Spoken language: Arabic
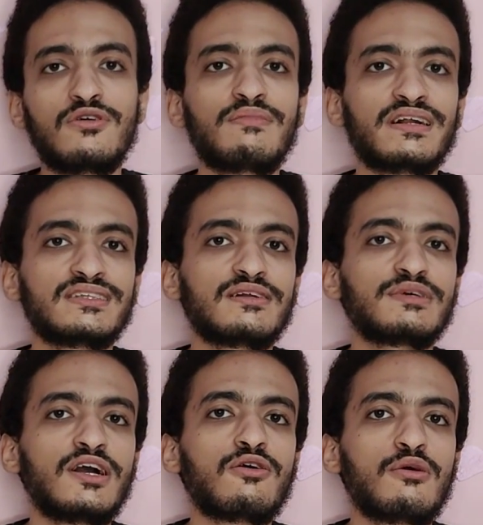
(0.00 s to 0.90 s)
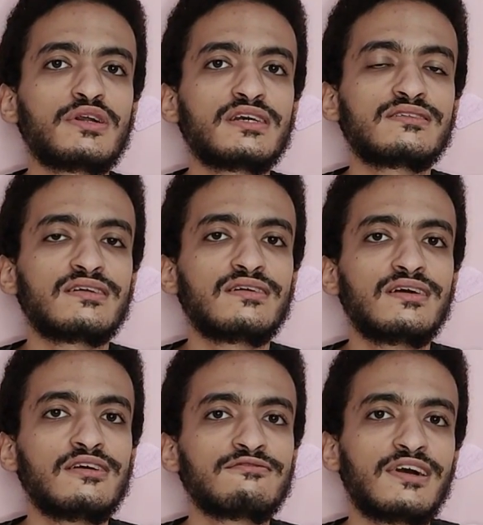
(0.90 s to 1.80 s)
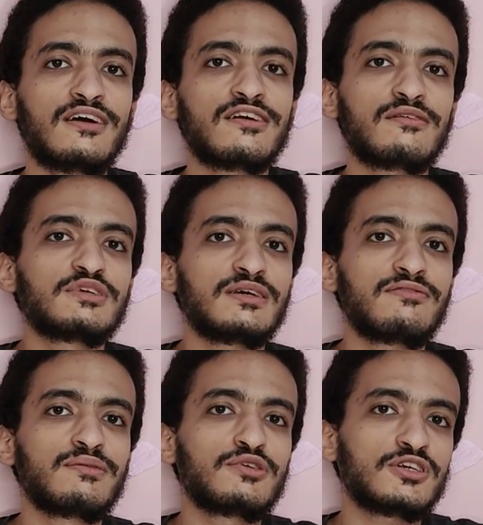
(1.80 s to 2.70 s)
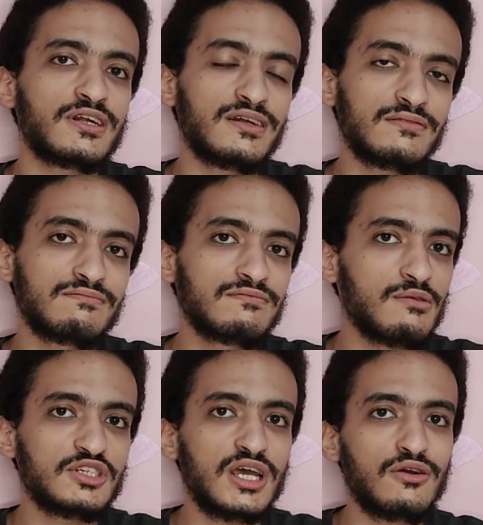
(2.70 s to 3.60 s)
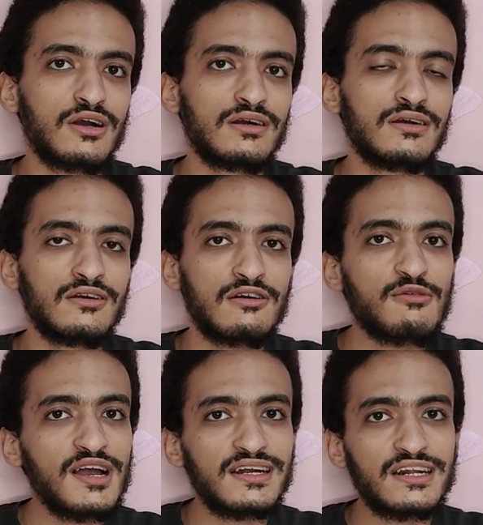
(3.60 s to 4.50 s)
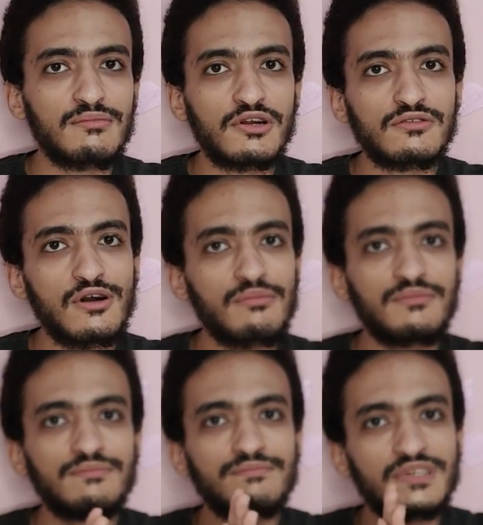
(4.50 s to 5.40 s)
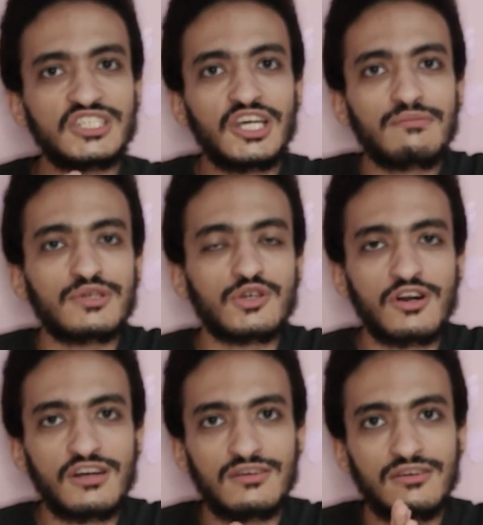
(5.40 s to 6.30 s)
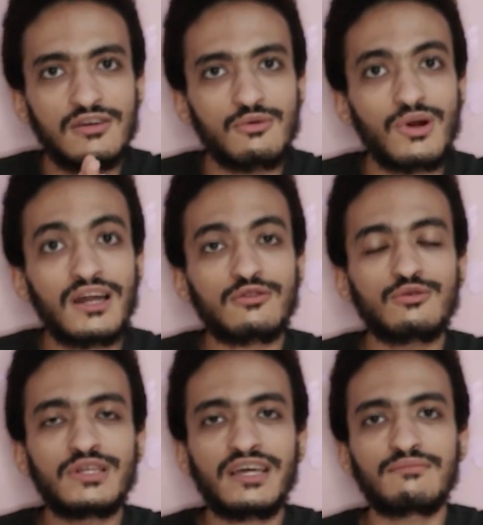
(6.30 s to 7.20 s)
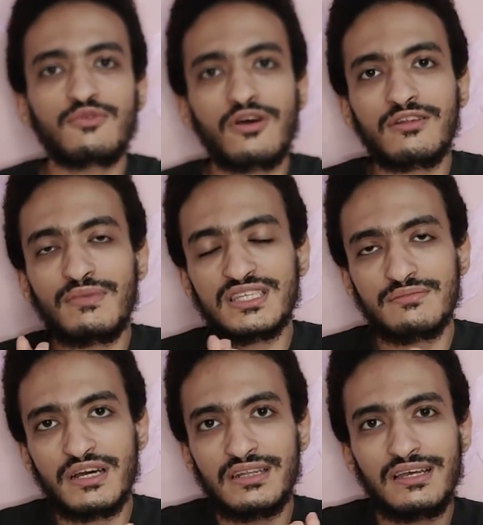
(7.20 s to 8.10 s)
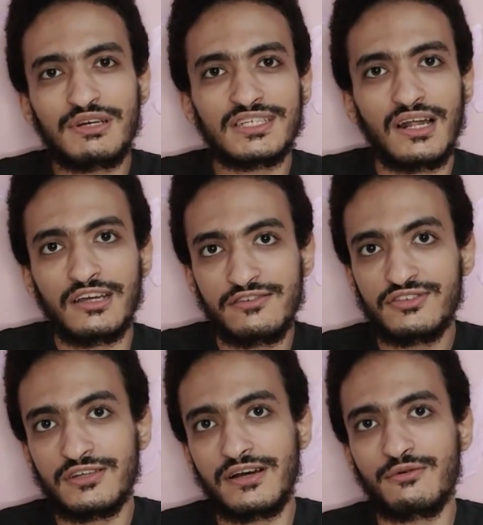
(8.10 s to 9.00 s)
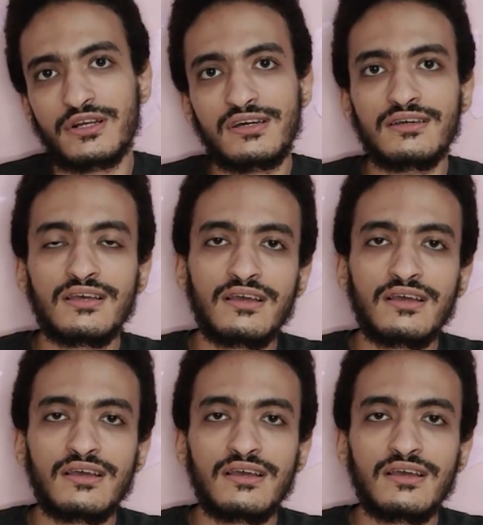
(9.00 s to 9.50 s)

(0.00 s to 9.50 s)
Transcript: الماجنتيك بتاعه قوي جدا فاعتقد مش هيبقى فيه مشكله ومش هيقع ومع كده برضه بيتشحن بسرعه وعلى طول يعني مجرد بس ما تلاقي مثلا هيفصل او كده